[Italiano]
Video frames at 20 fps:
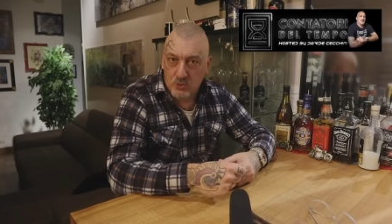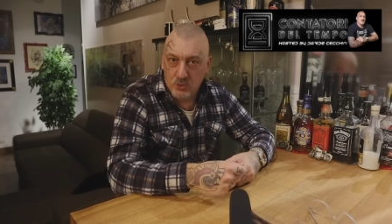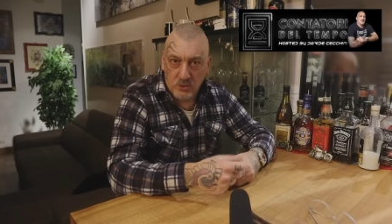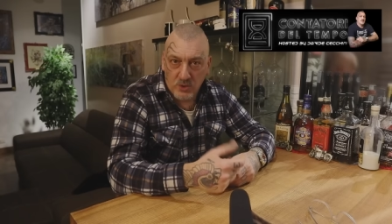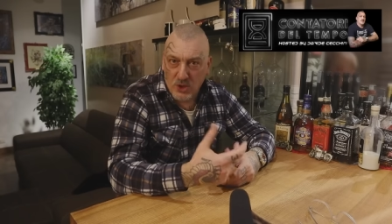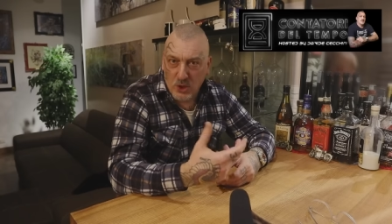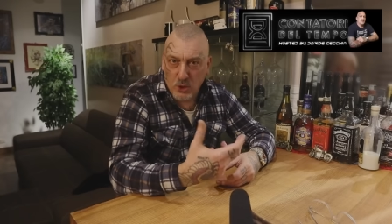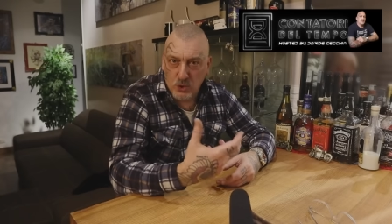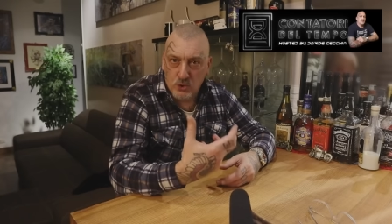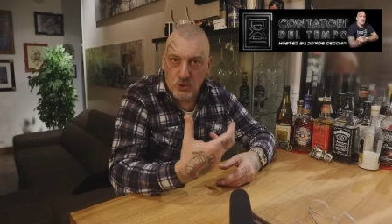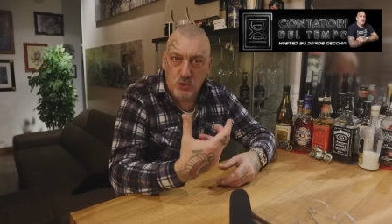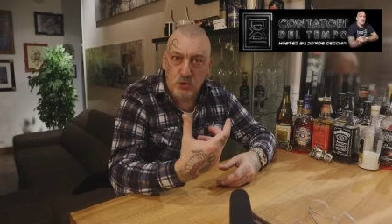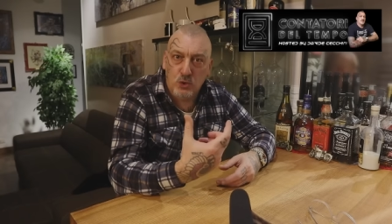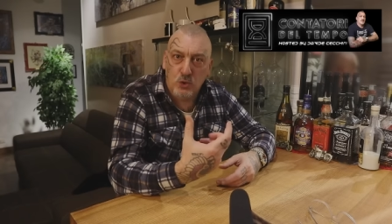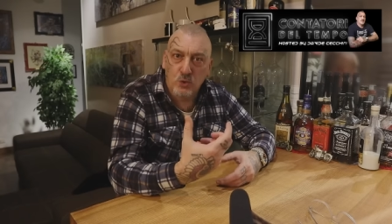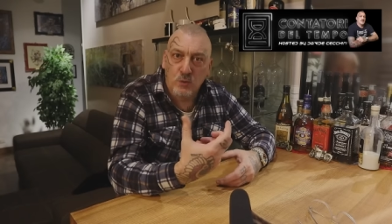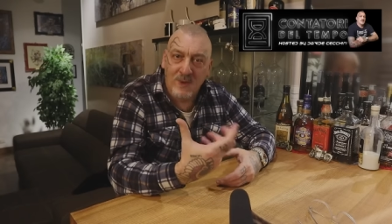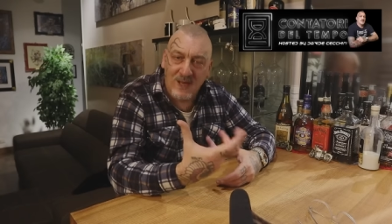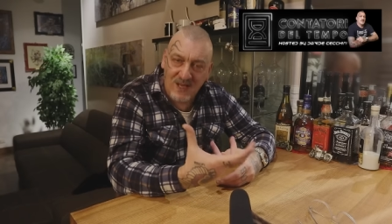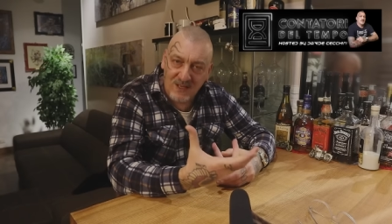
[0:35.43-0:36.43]
un orologio
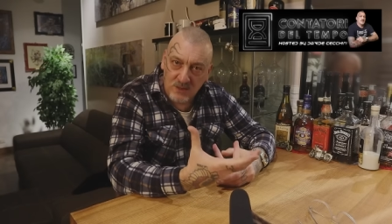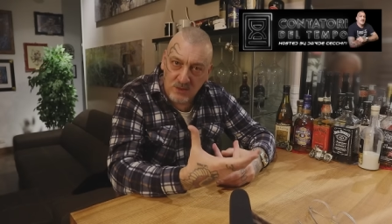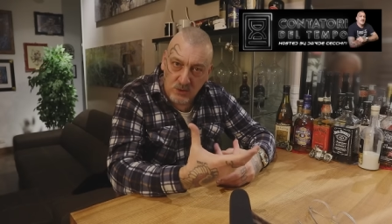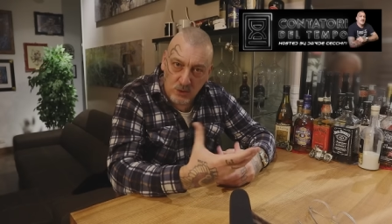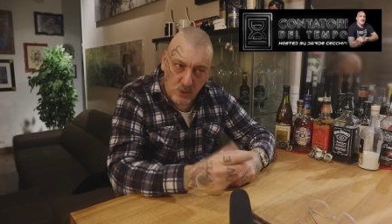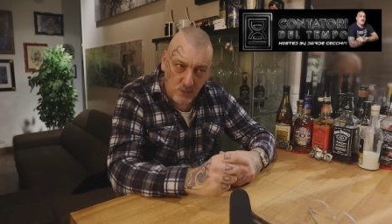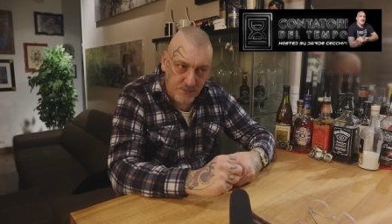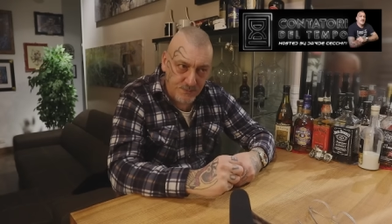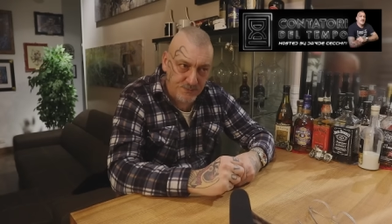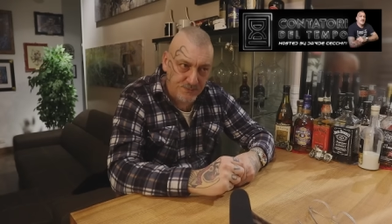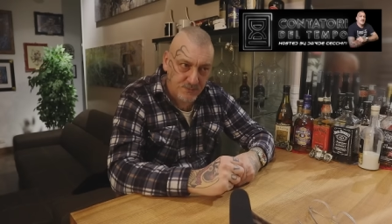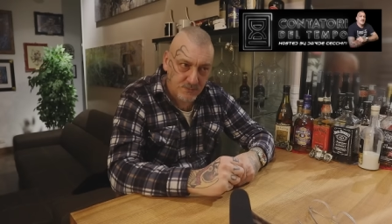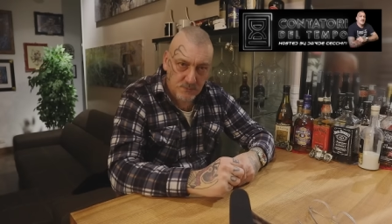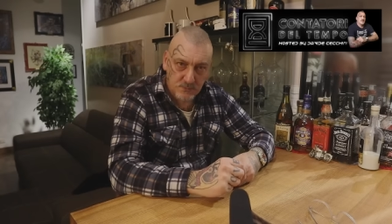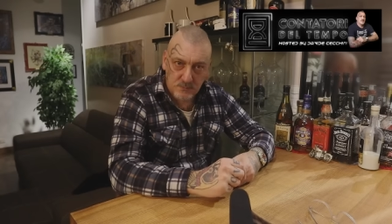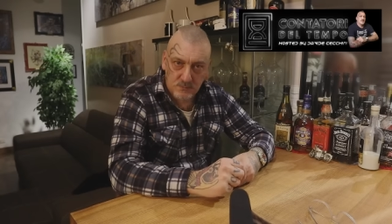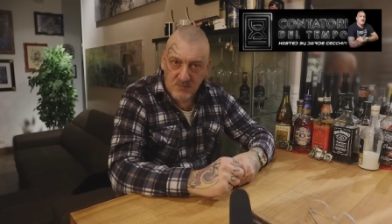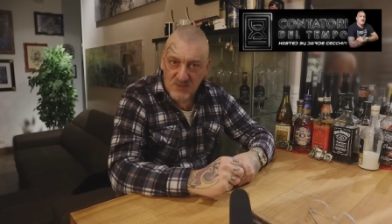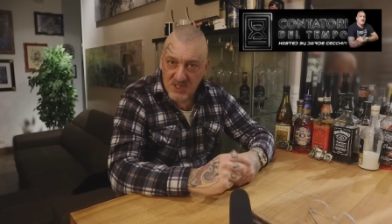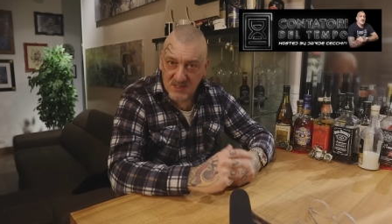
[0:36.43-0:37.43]
strumento
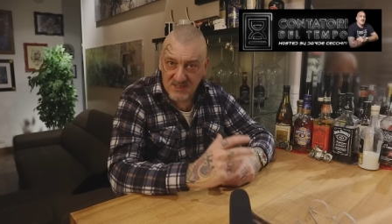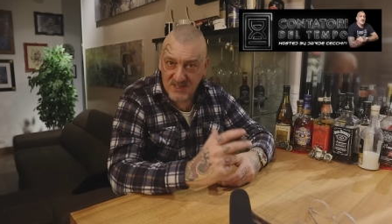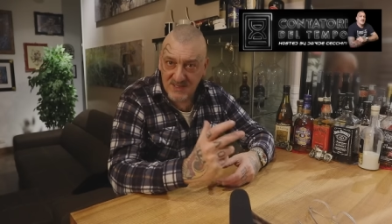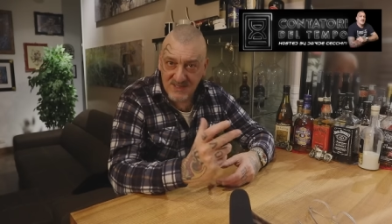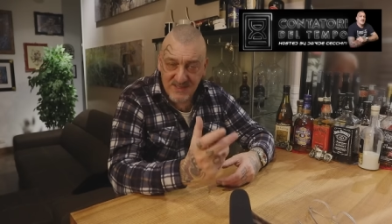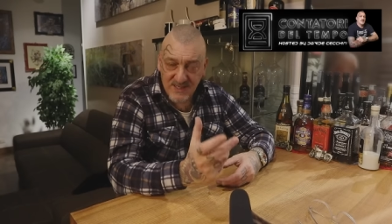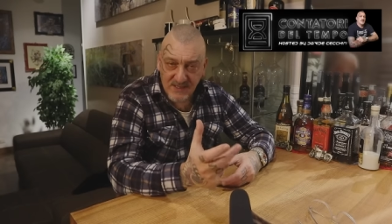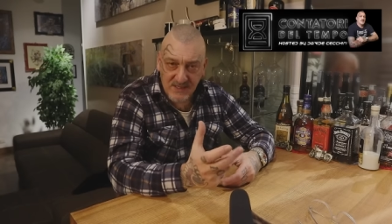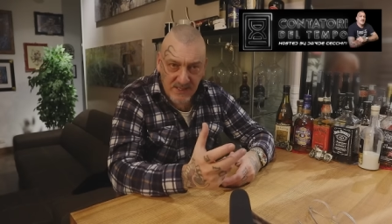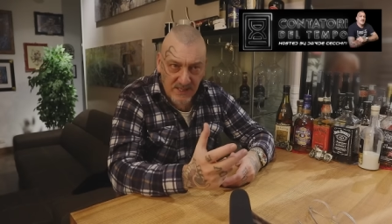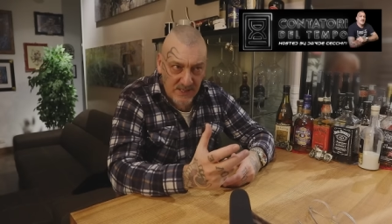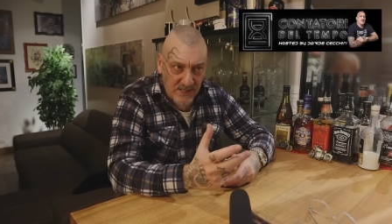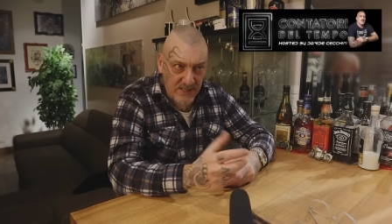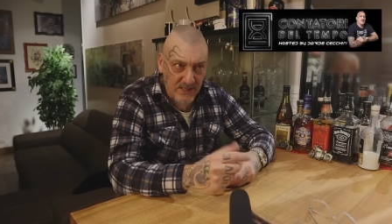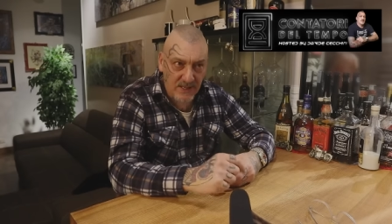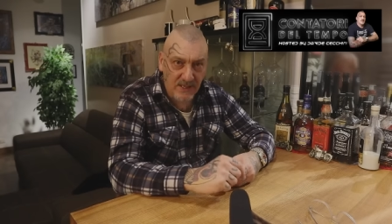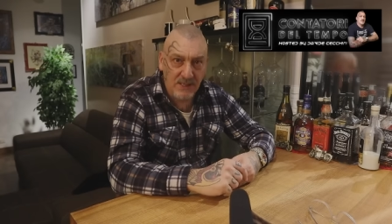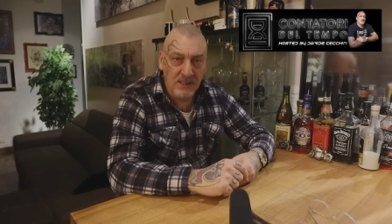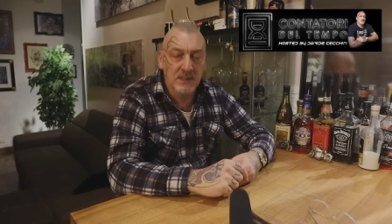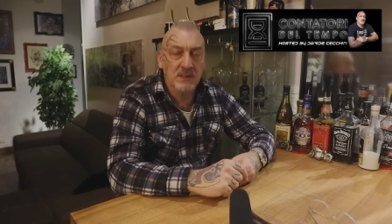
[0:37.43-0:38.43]
senza
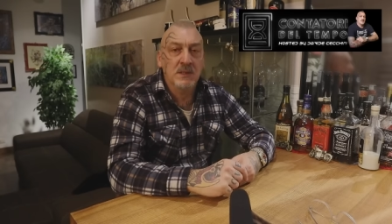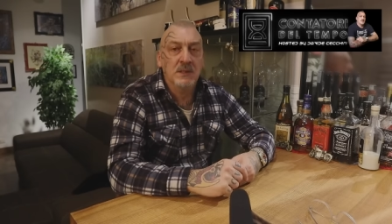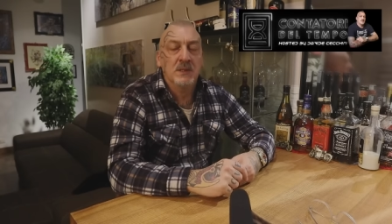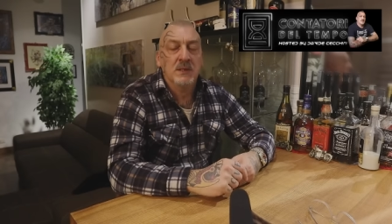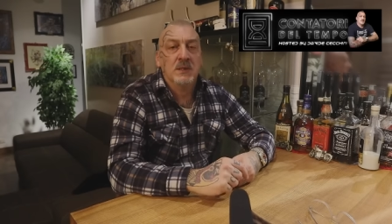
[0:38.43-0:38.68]
ghiera,